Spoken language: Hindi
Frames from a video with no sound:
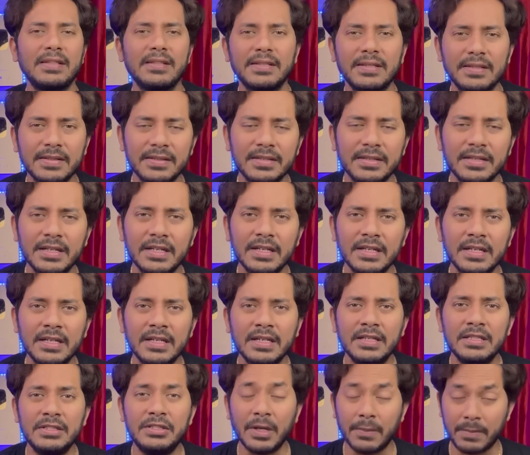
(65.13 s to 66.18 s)
थी
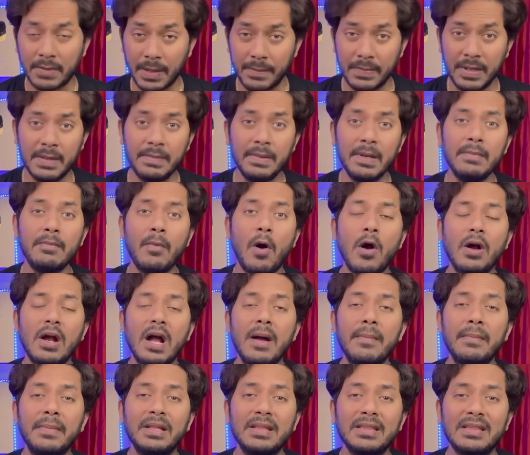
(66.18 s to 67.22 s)
जब कभी भी मौका
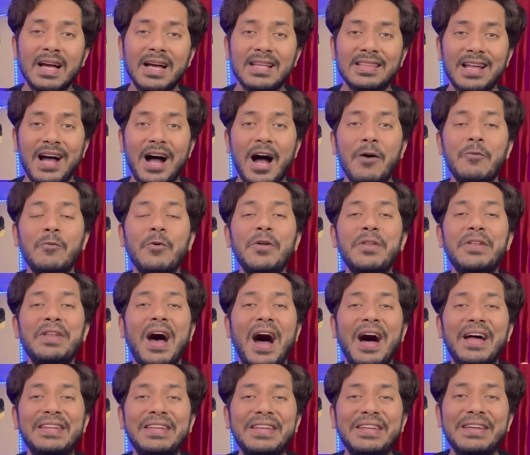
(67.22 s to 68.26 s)
मिलता था वो
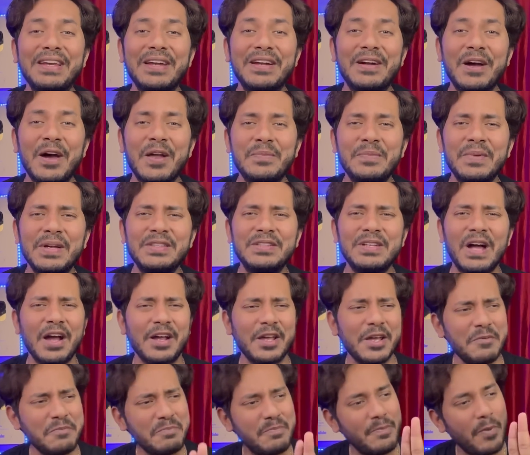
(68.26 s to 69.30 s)
नानी के घर में
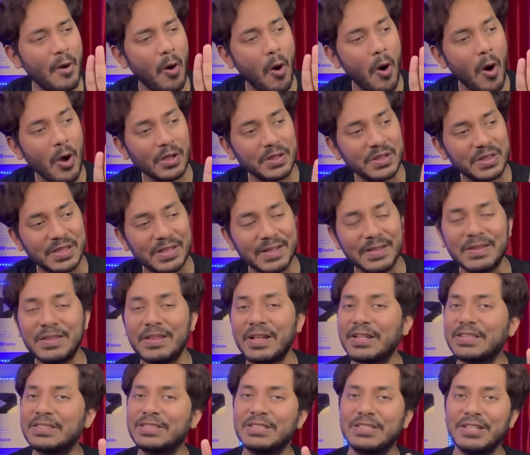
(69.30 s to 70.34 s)
जाके बहुत दिन
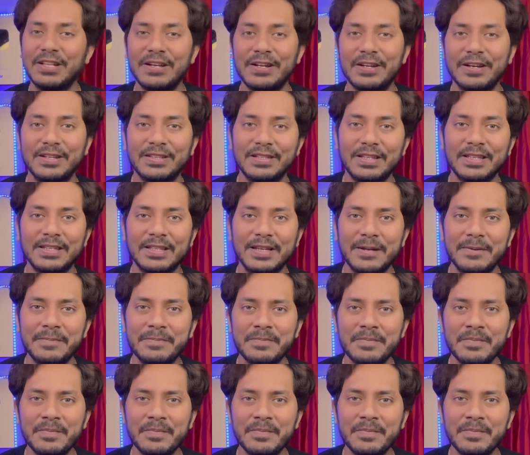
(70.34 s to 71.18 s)
तक स्टे करता था